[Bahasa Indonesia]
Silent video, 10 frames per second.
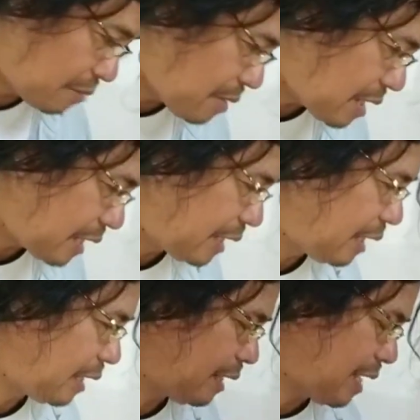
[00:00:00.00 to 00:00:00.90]
gimana
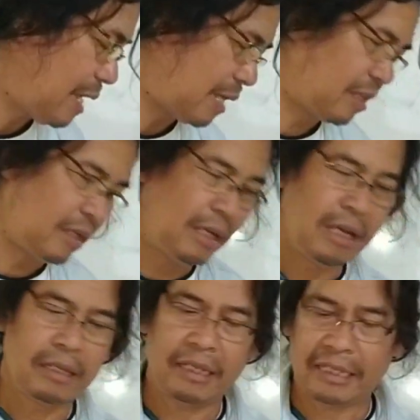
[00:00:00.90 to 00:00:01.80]
ini ini ayat
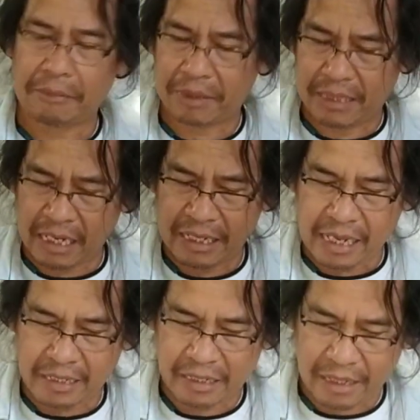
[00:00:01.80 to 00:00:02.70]
di kitab
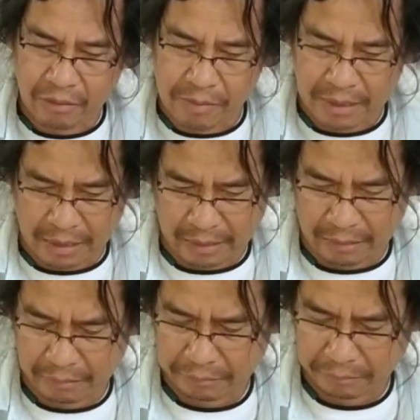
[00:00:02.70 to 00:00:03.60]
kejadian ini aku
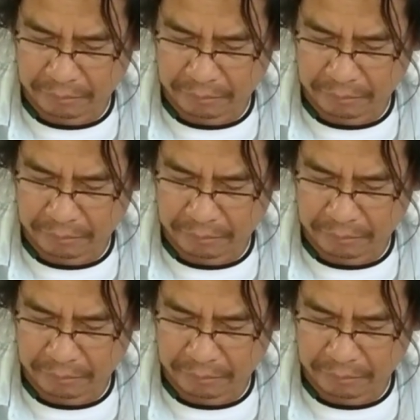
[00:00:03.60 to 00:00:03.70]
bacakan